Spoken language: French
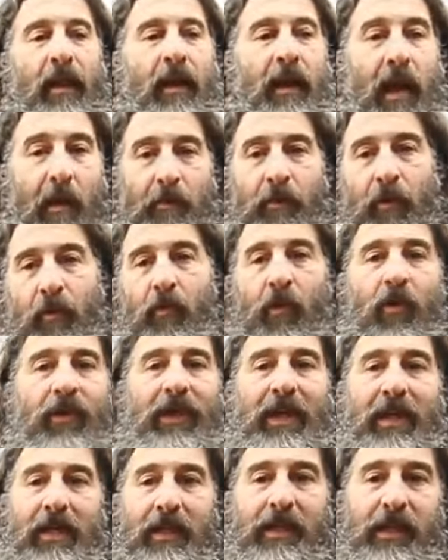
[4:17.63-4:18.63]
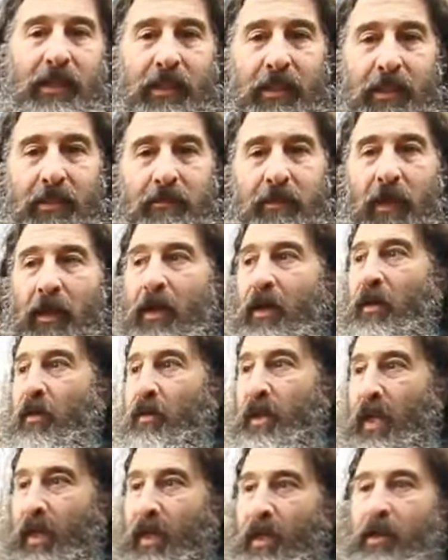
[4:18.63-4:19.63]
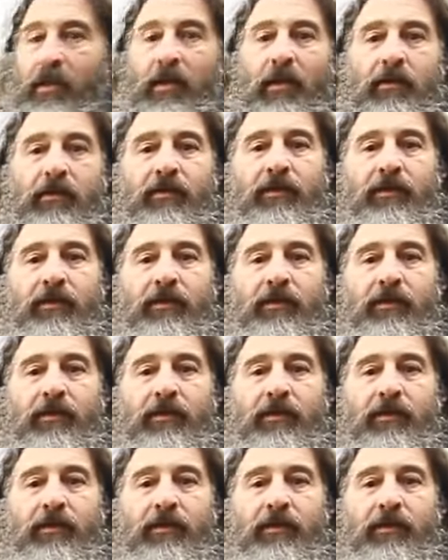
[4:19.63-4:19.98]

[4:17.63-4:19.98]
Là, pour moi, on est légitime. On a quelqu'un